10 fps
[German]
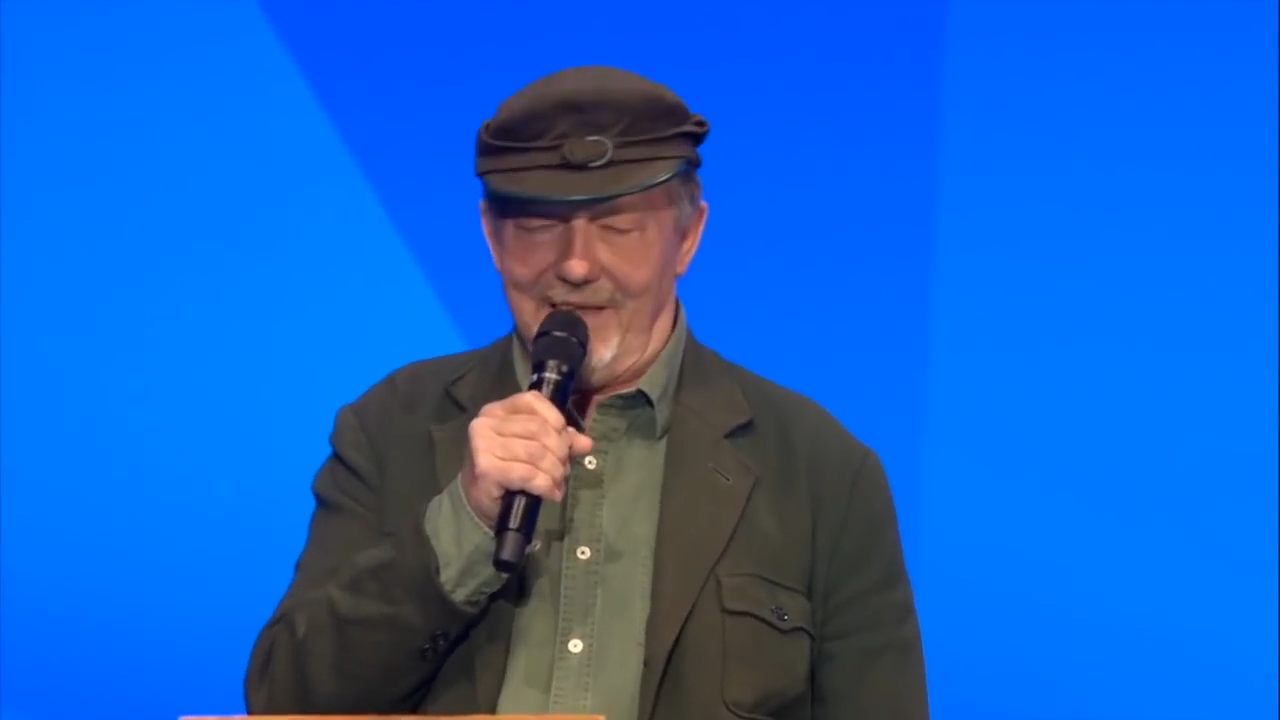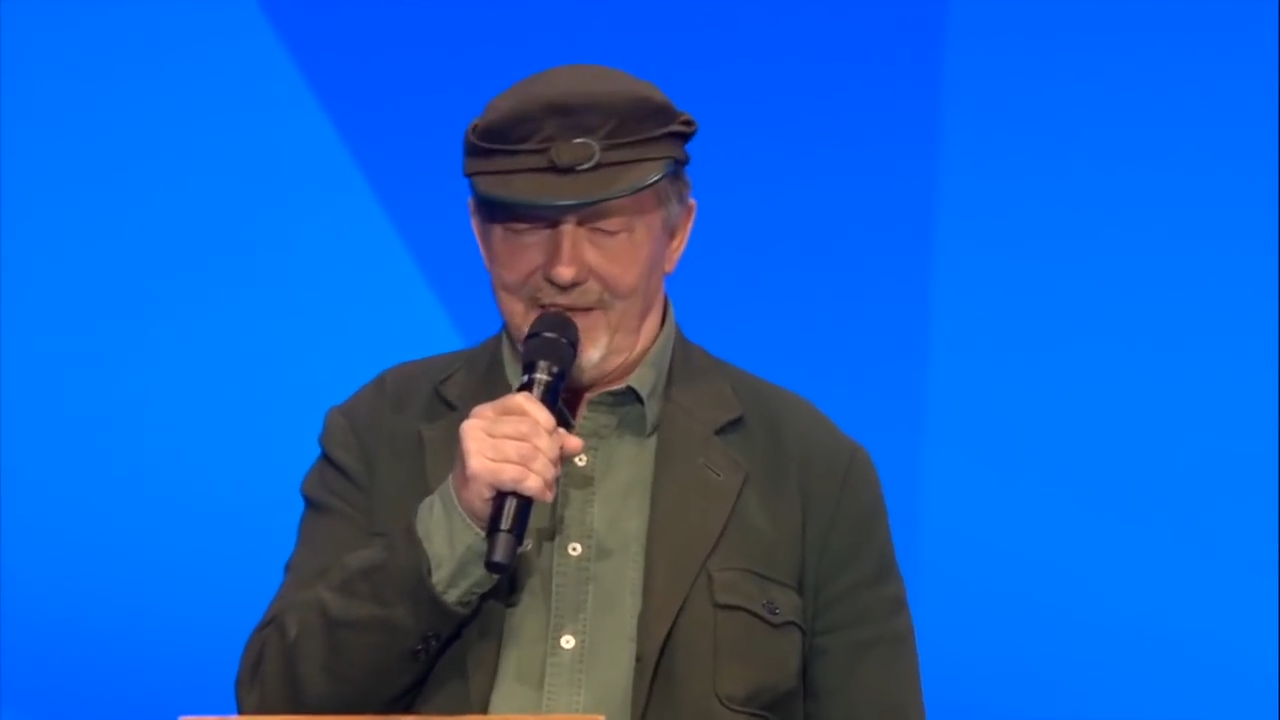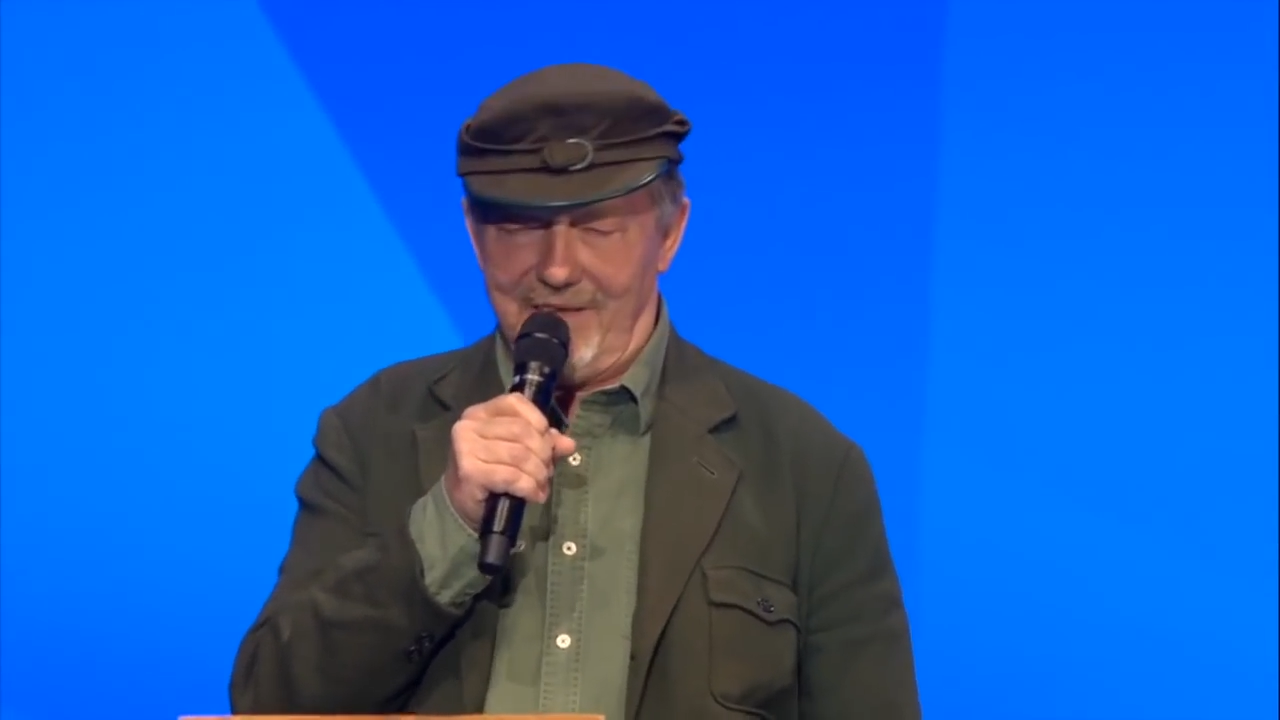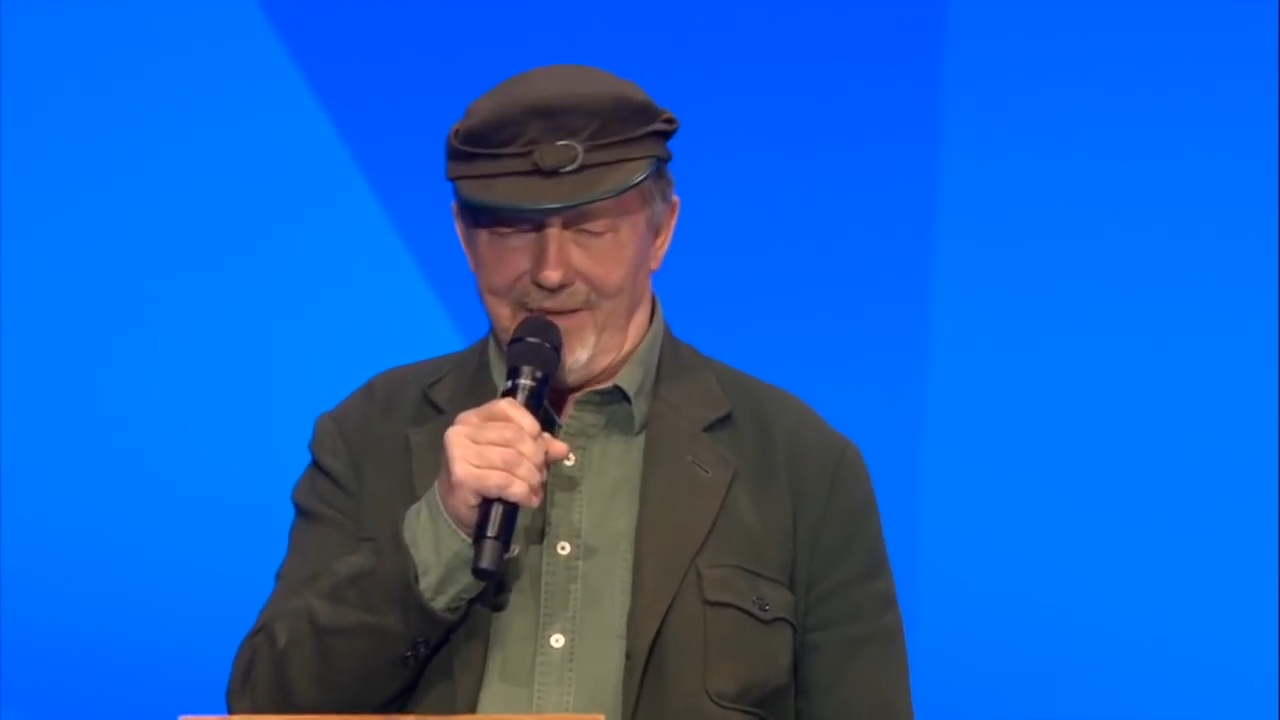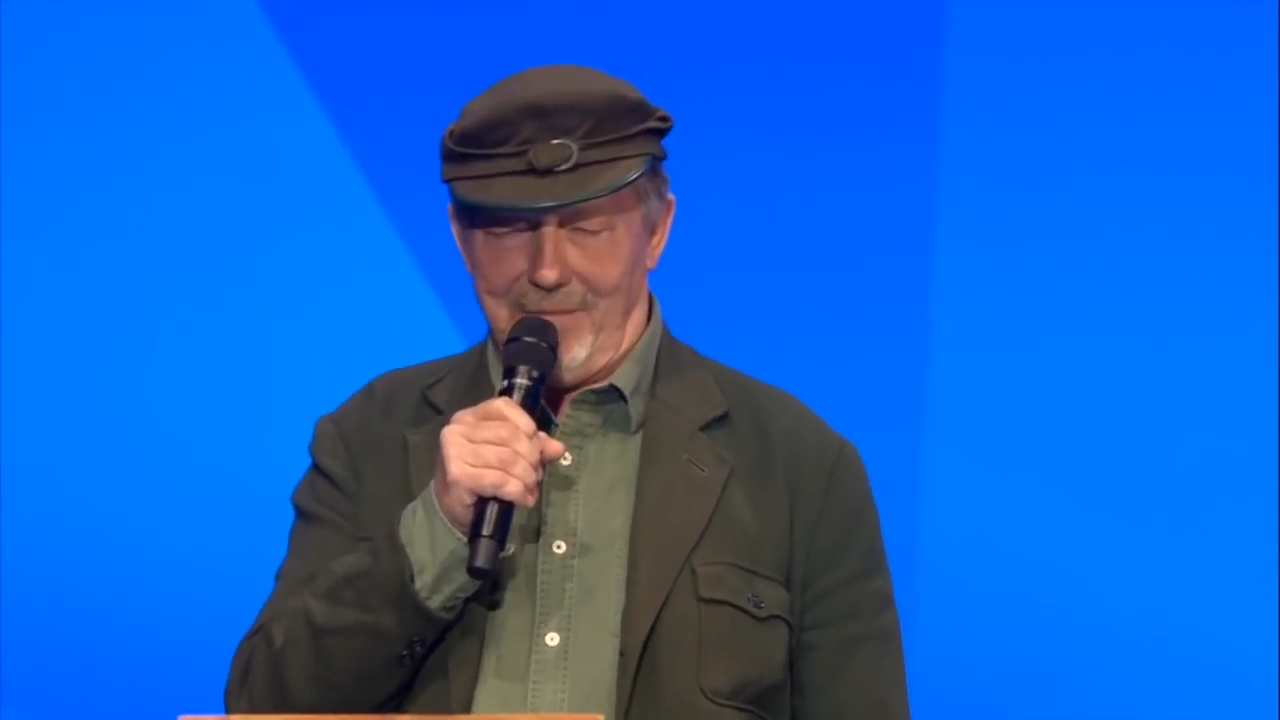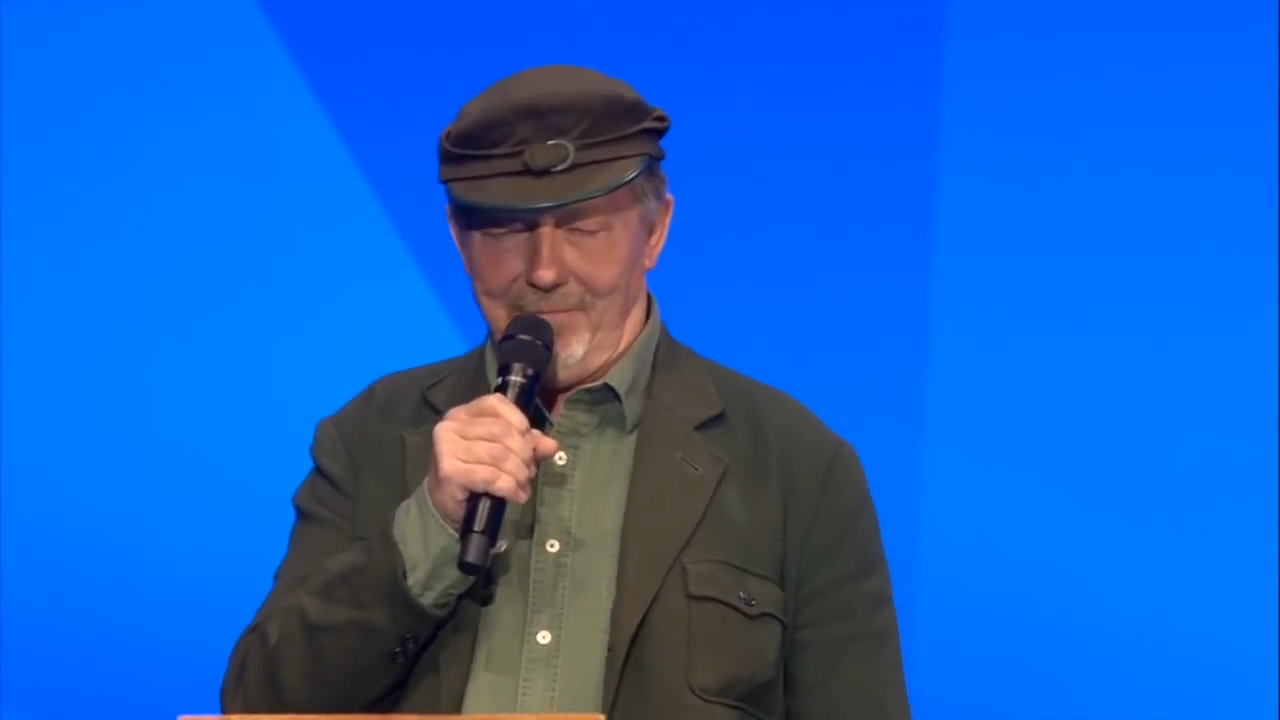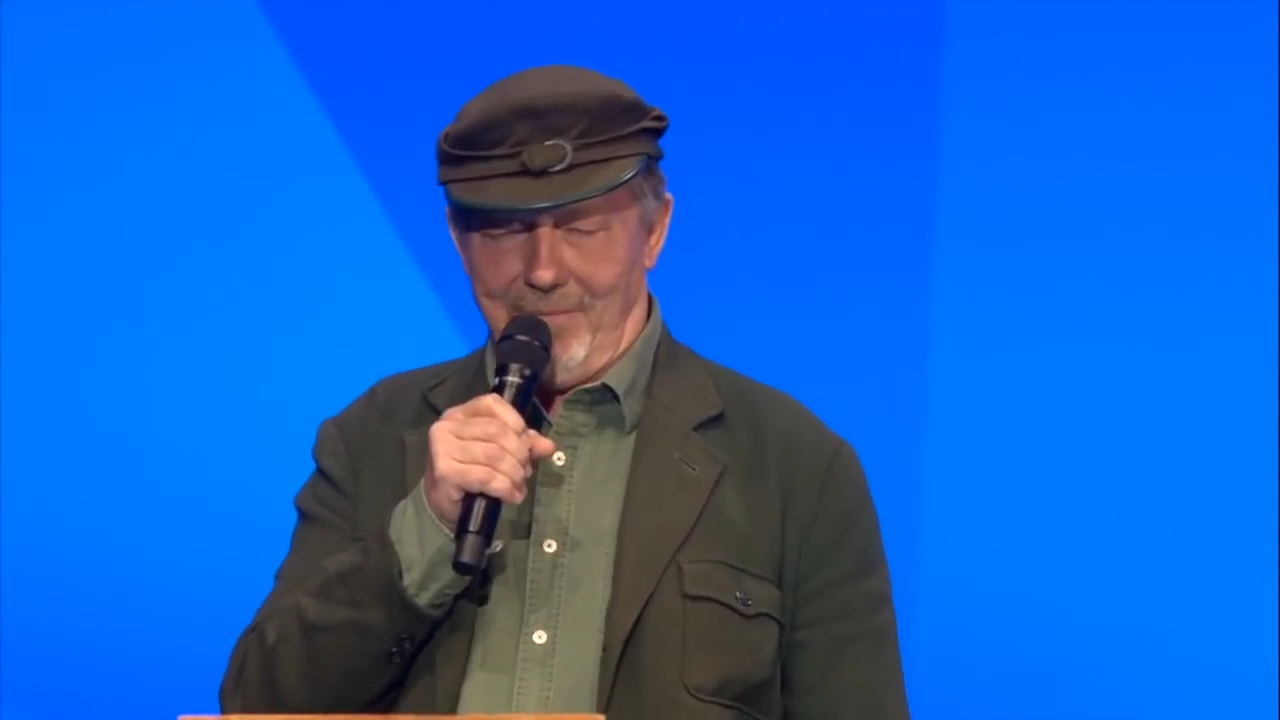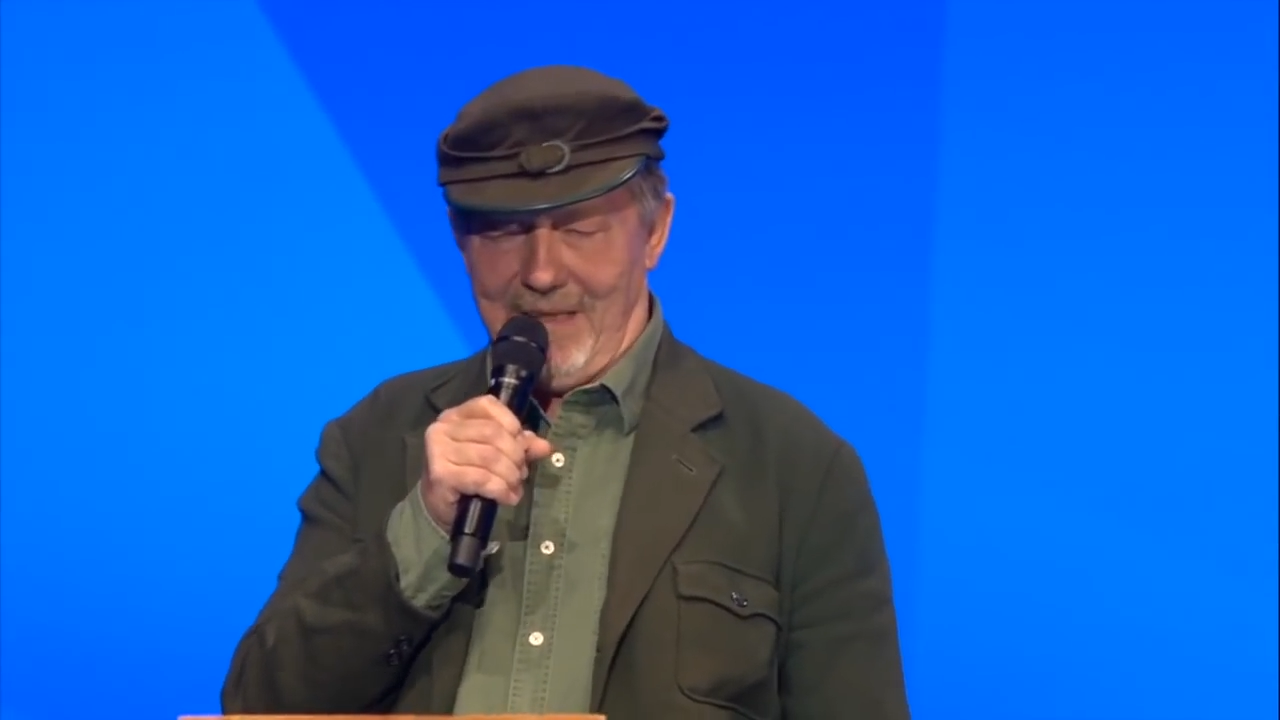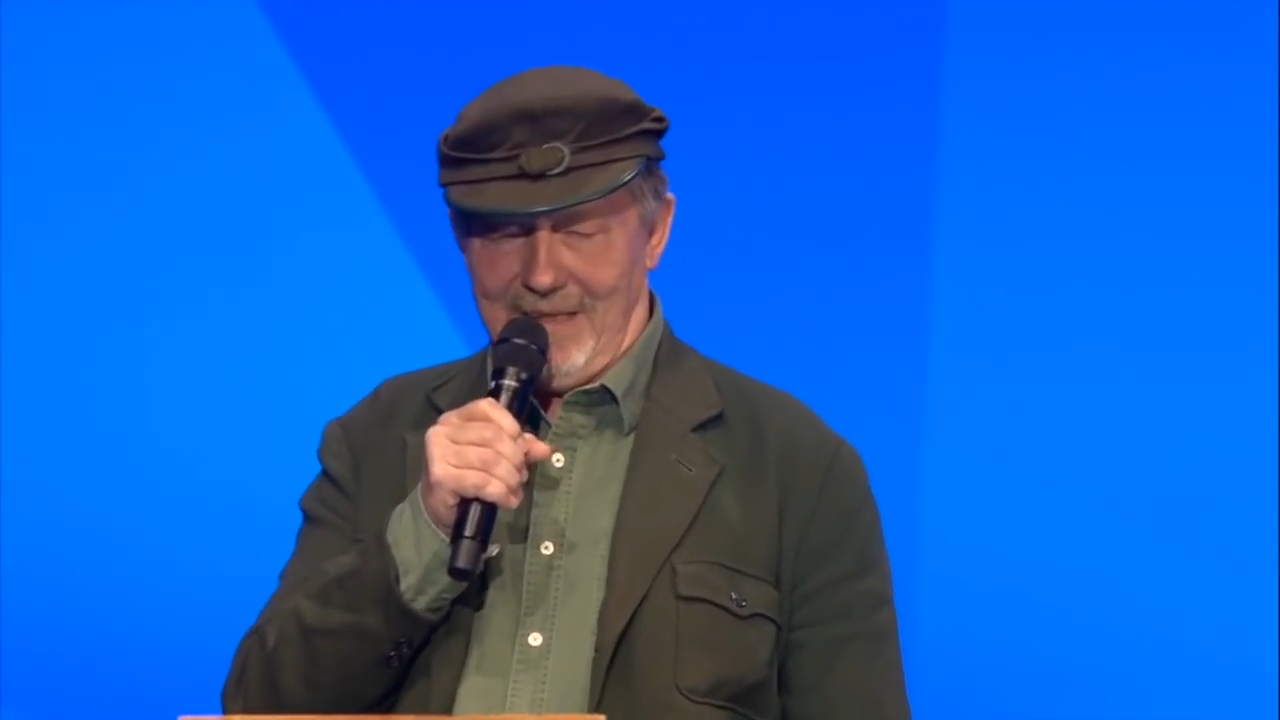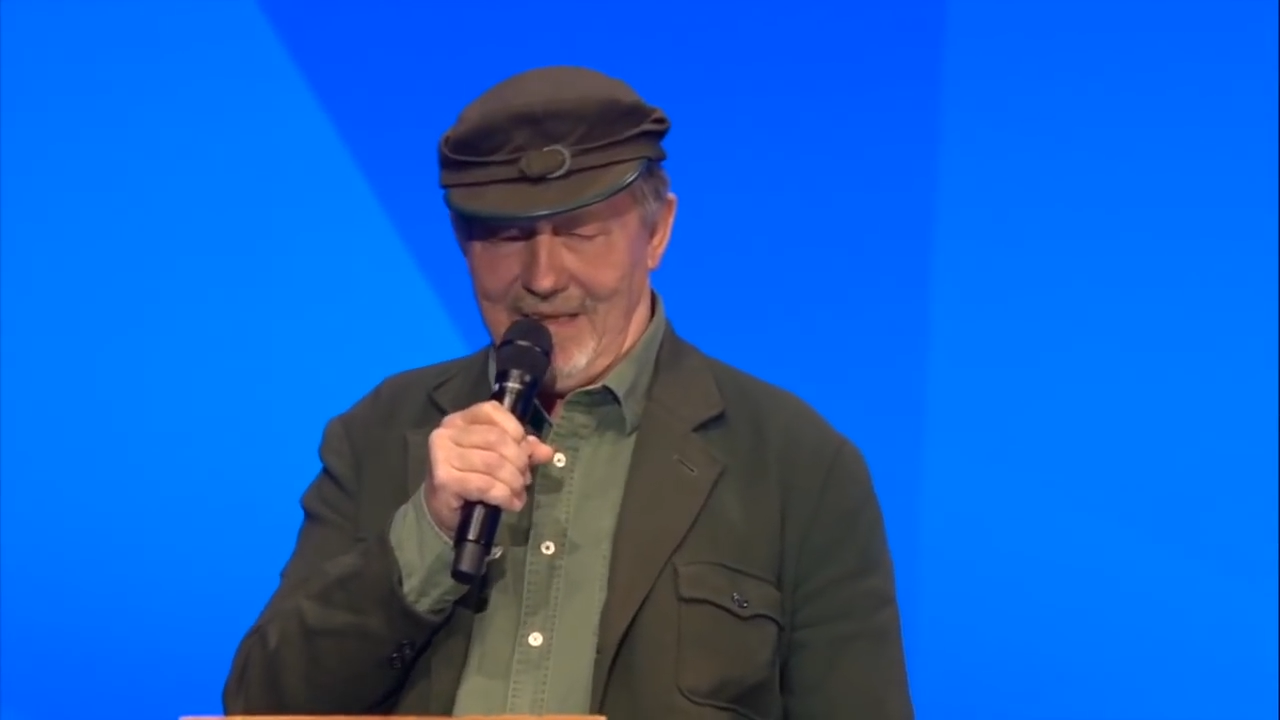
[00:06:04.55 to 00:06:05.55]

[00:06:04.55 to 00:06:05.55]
Landeswappen.